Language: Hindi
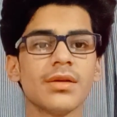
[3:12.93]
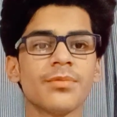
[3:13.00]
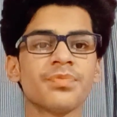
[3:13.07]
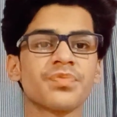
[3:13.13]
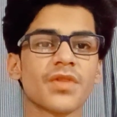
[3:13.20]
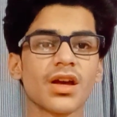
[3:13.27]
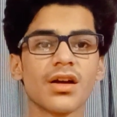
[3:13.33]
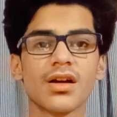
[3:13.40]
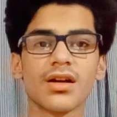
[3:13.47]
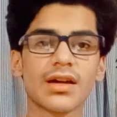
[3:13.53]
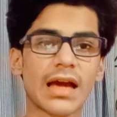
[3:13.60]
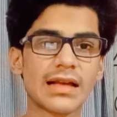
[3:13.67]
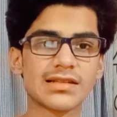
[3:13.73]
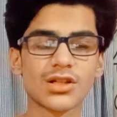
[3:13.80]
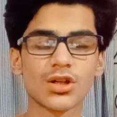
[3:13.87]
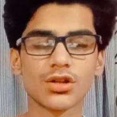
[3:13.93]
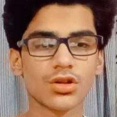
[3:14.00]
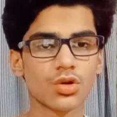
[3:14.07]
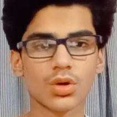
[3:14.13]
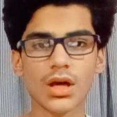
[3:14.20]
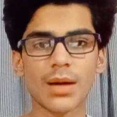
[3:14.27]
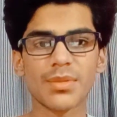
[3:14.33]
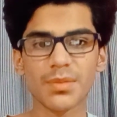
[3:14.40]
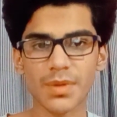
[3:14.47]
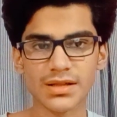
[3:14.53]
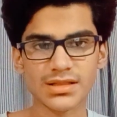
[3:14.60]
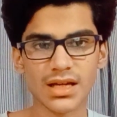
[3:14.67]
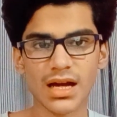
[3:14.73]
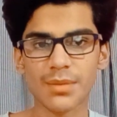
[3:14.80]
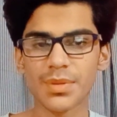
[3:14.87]
कैंसिल हो जाए क्योंकि आपने पैसा यहाँ पर
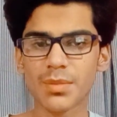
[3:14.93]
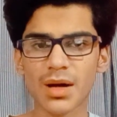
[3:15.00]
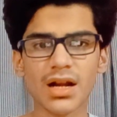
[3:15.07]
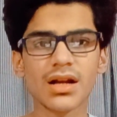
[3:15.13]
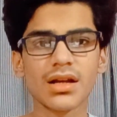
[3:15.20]
भरा नहीं है